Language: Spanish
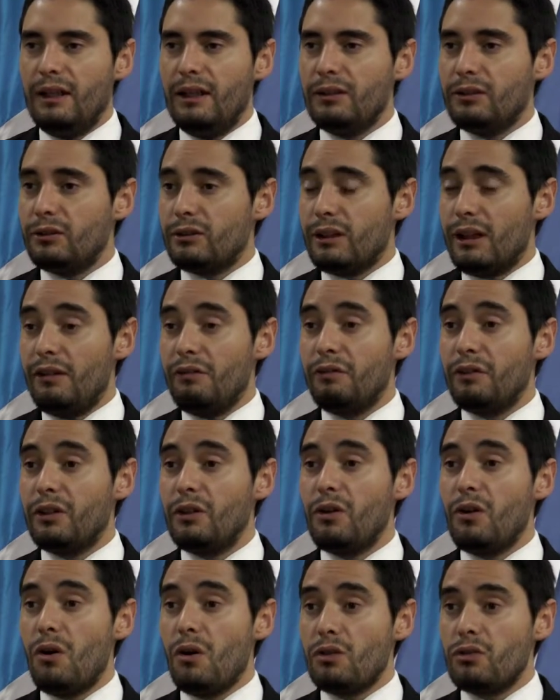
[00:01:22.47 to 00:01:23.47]
En total
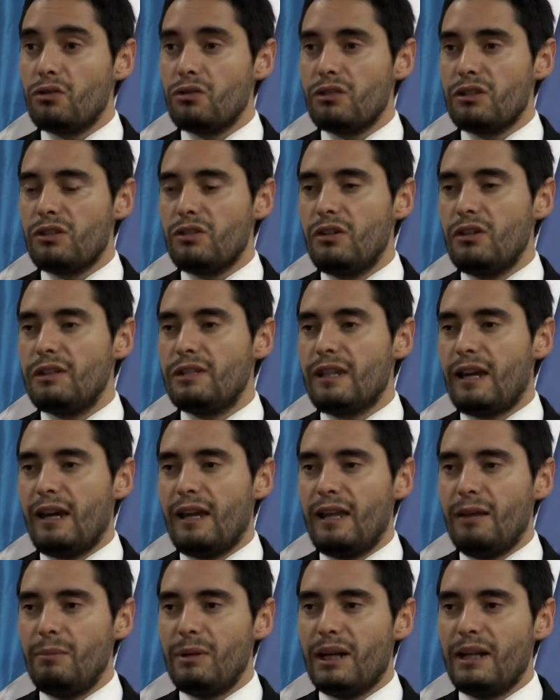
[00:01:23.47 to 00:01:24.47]
fueron ocho sesiones
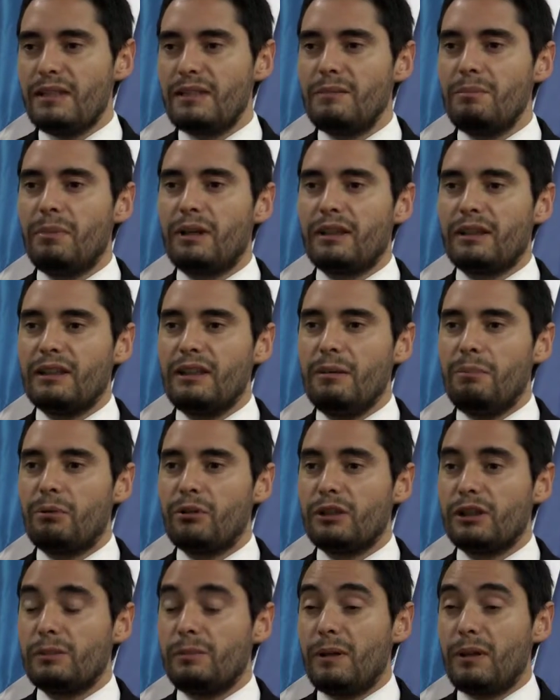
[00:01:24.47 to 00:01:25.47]
académicas impartidas por
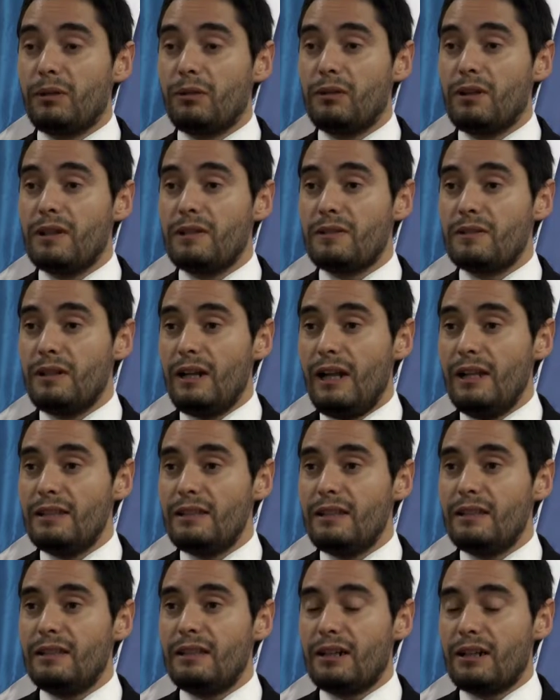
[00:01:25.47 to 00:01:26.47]
expertos
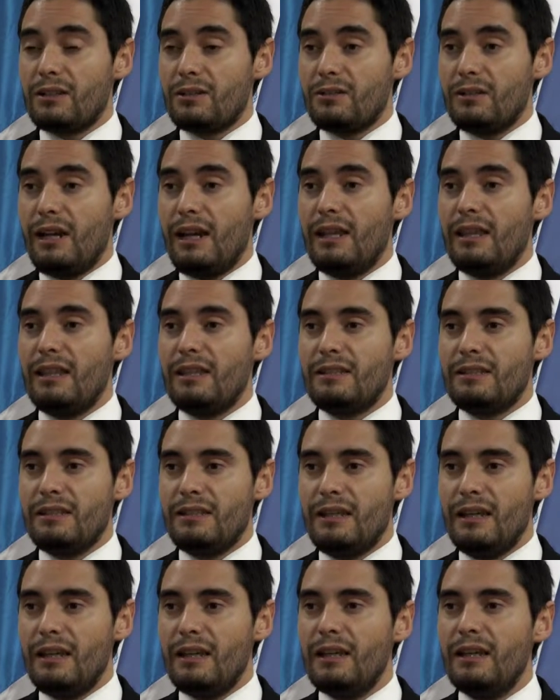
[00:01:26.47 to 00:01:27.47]
nacionales e internacionales de
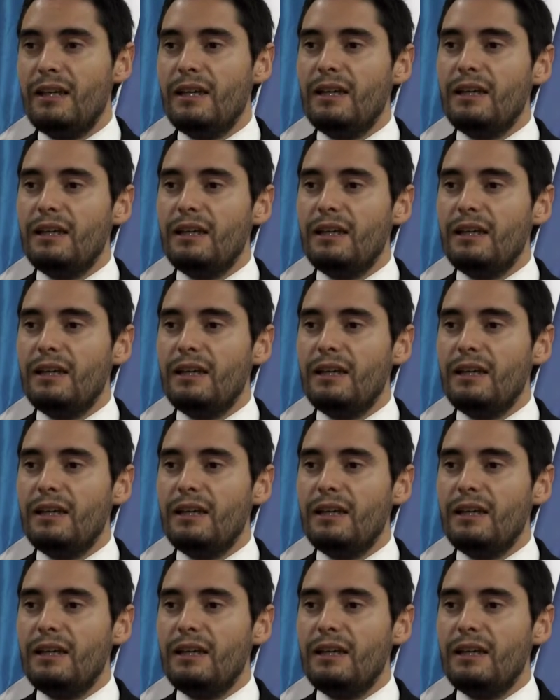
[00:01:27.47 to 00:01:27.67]
CICIC